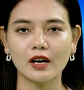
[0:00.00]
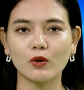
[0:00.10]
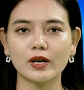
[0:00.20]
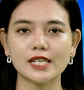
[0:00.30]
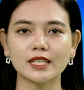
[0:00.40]

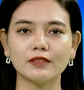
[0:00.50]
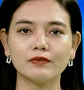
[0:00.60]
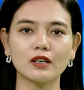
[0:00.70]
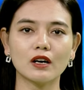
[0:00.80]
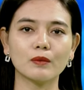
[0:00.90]
Ngoài ra thì
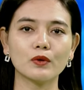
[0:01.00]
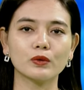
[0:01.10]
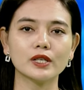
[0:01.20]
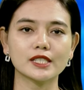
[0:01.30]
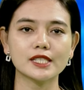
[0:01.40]
phiên họp
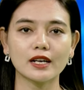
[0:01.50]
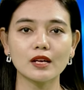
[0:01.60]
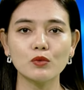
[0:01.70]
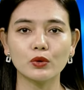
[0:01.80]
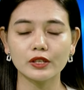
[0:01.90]
cũng đặt ra
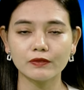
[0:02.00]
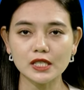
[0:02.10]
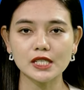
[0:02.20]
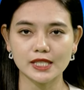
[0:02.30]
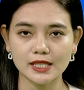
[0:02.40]
các mục tiêu
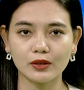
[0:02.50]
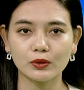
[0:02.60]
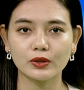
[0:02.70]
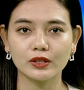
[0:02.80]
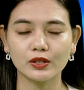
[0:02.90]
phát triển xã
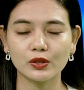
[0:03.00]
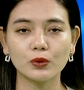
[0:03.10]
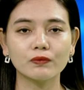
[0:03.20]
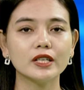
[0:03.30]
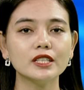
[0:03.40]
hội
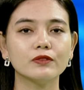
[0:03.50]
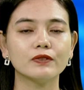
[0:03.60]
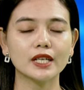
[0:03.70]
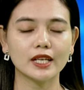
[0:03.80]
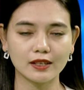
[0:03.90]
cùng với nhiều
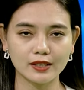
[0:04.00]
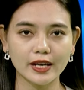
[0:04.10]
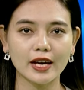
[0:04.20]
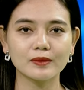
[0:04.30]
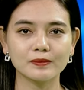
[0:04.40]
vấn đề lớn
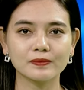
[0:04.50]
khác.